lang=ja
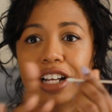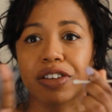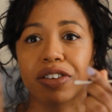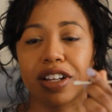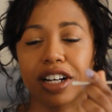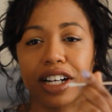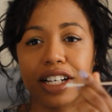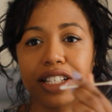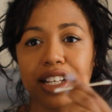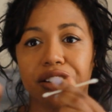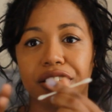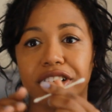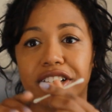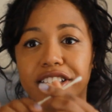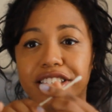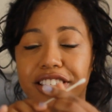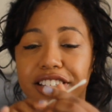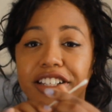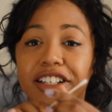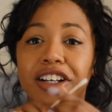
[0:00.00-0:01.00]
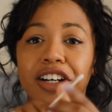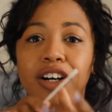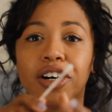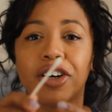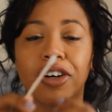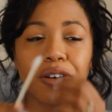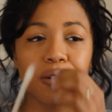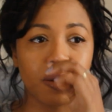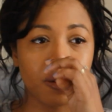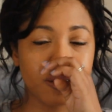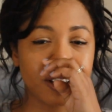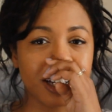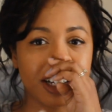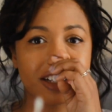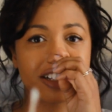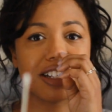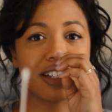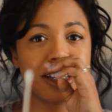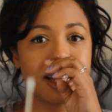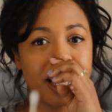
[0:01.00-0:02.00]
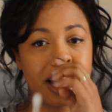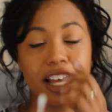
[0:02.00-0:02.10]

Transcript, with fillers: らいの長さのやつを出し